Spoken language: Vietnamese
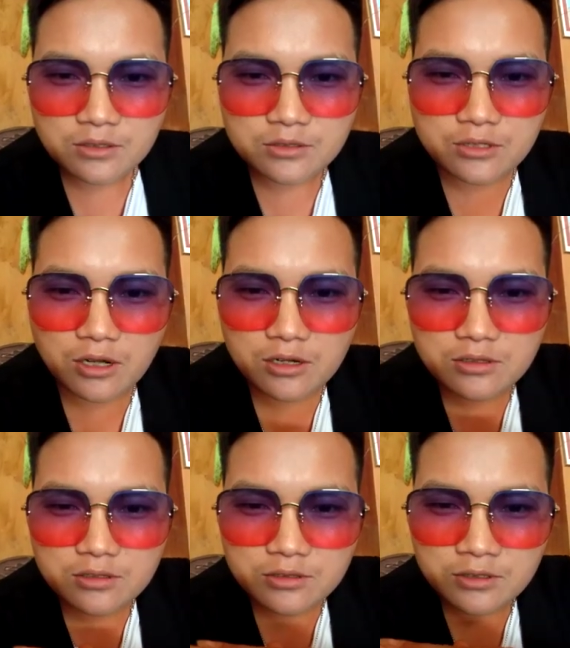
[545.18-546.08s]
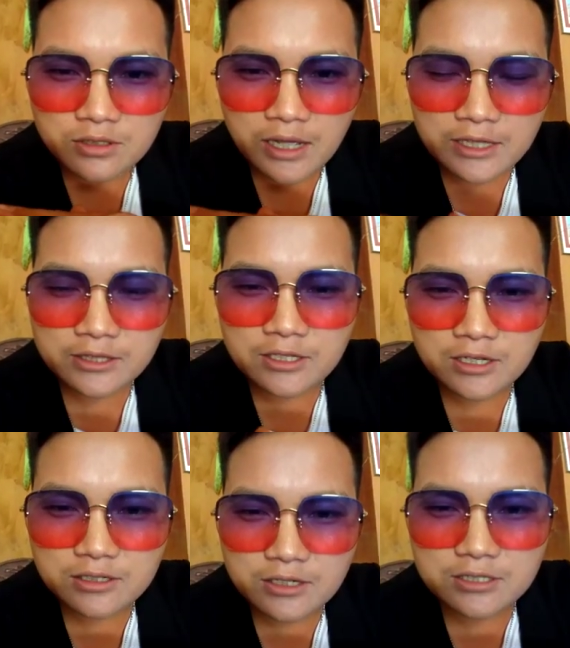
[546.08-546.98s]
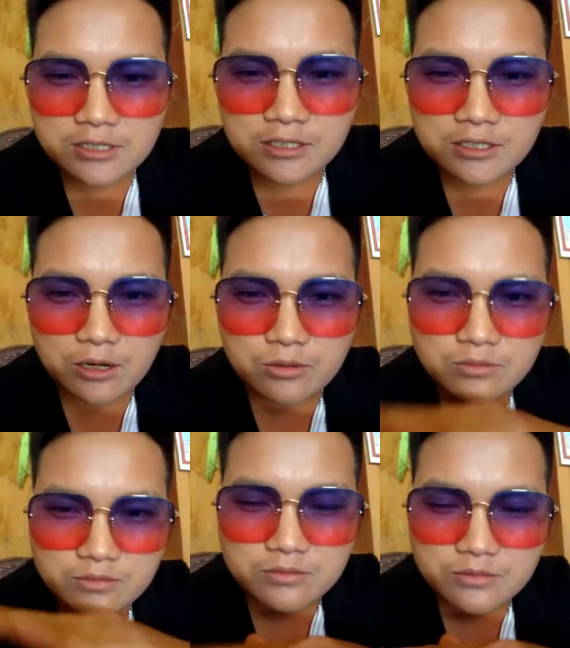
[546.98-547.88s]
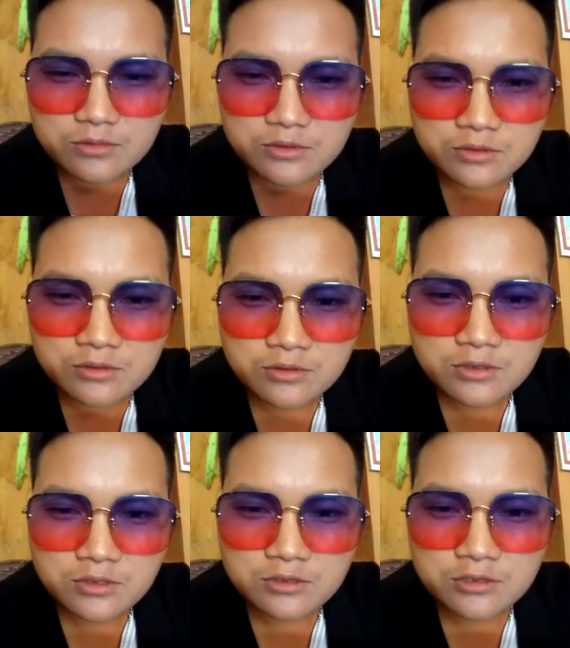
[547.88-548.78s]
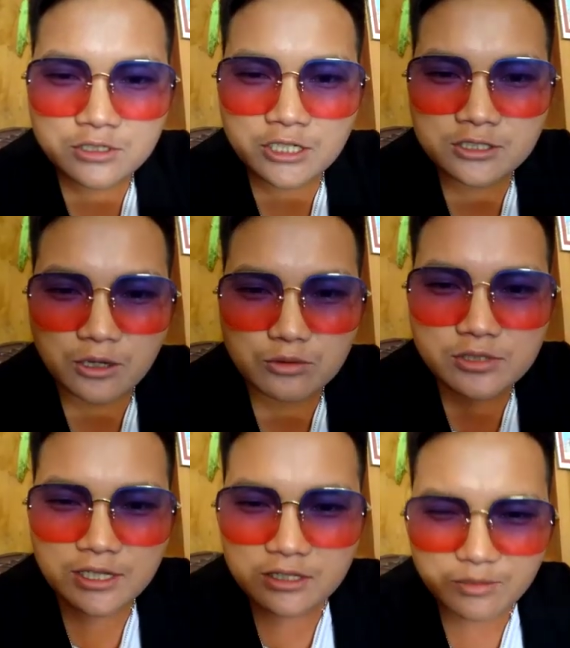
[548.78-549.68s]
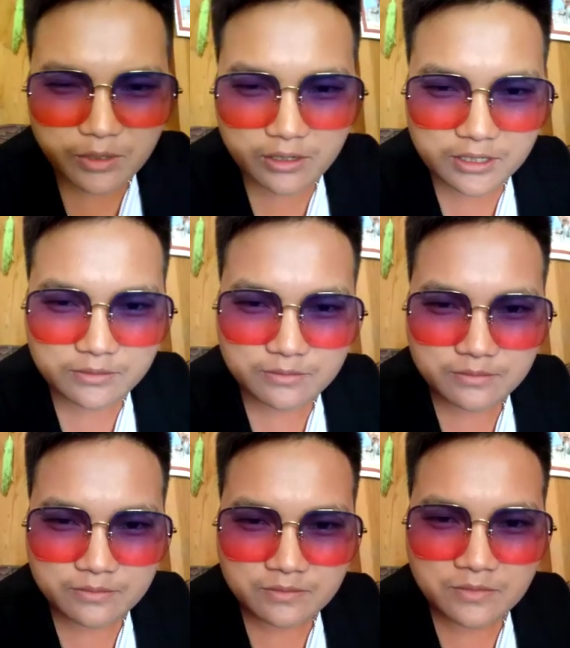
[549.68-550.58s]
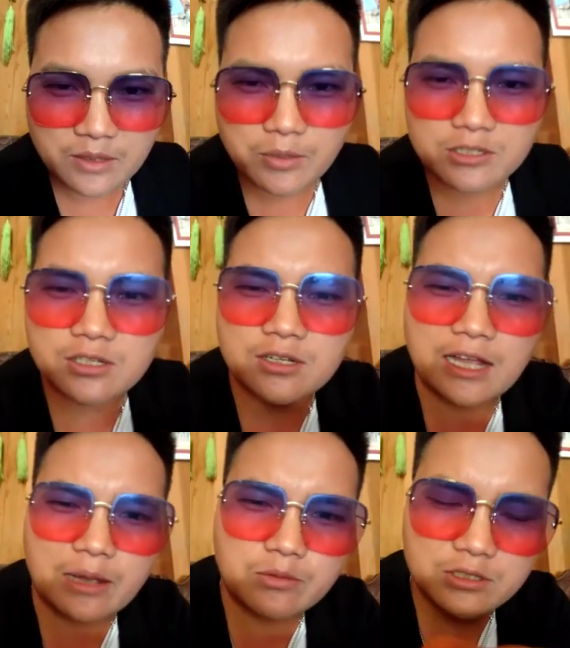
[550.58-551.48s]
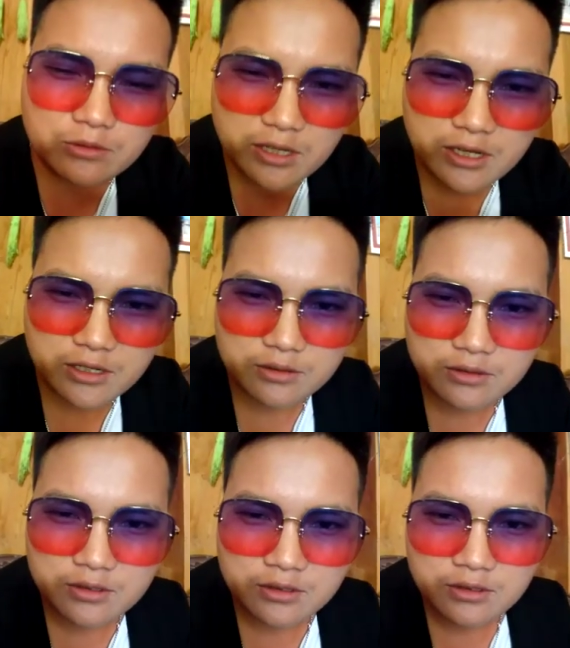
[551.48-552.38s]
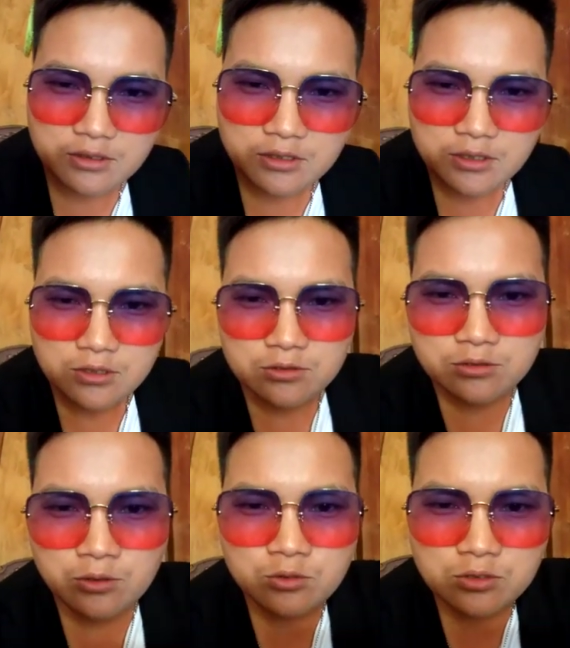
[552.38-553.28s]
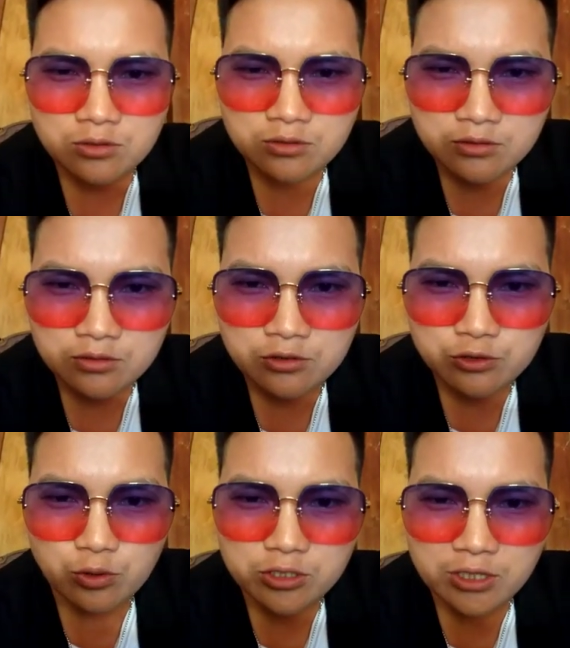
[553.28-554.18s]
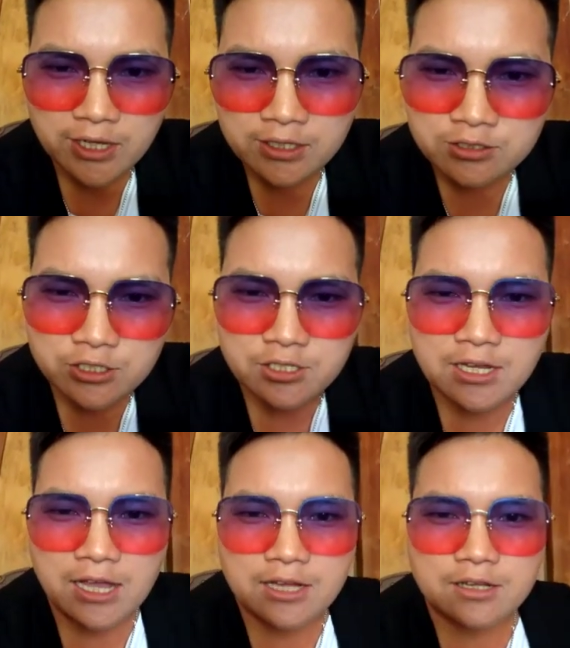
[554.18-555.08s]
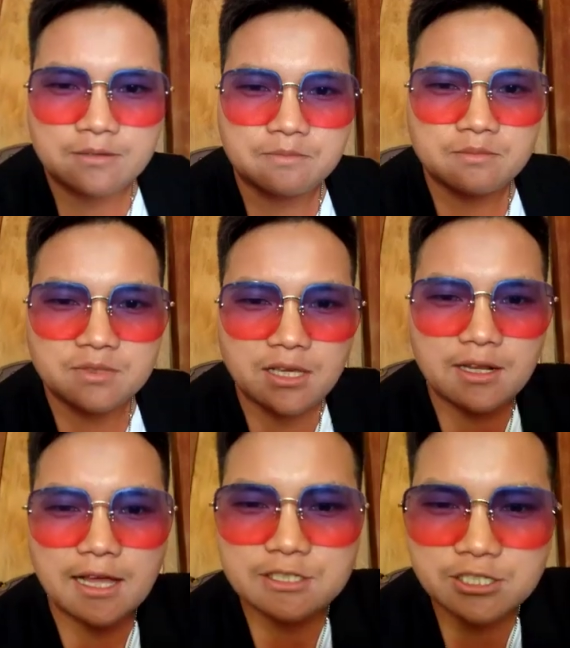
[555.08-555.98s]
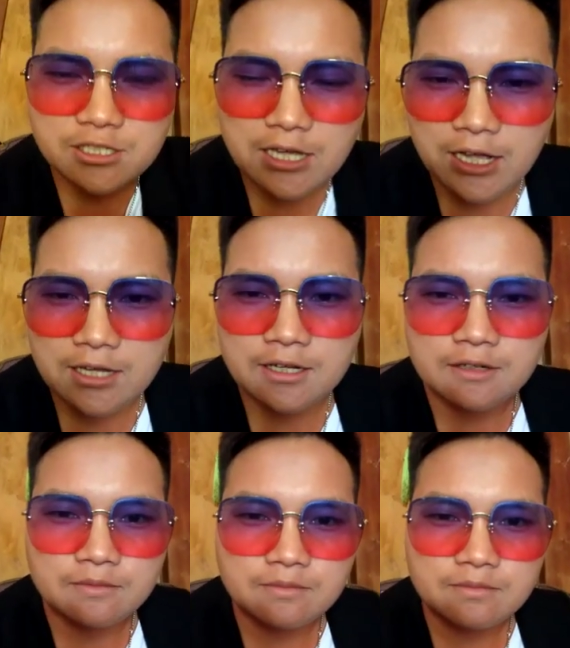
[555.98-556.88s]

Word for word: do hai tia nè tránh tàu chỉ trâu lúc sánh đầm lo này lo tất cả mỗi trong này nè chúng số tế dân chỉ cả nè nhát la chỉ cả nè